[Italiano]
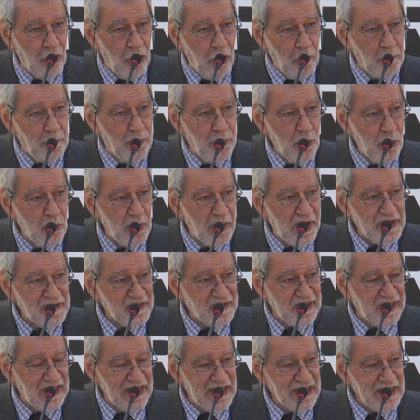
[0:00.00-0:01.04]
oppure
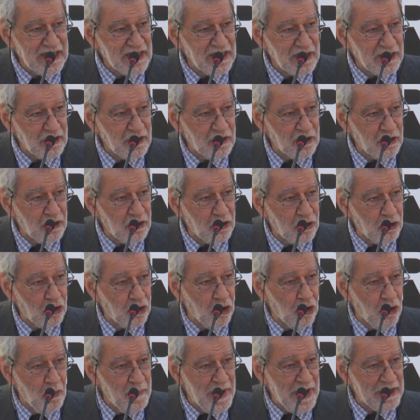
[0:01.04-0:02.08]
se,
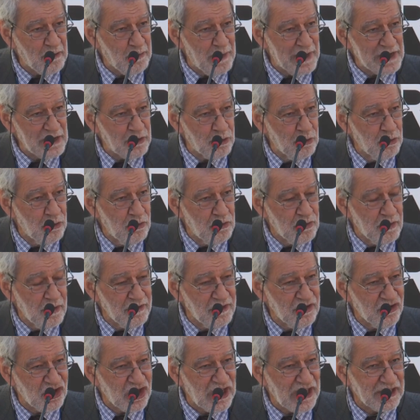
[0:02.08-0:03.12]
come
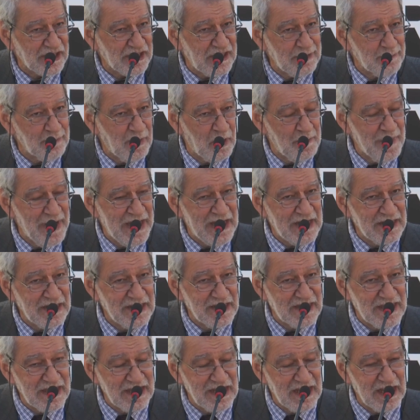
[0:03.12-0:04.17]
qualcuno in certi
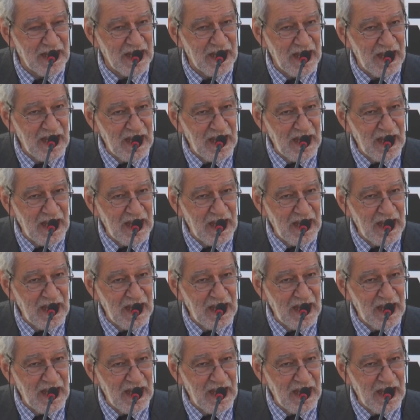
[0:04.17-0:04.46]
momenti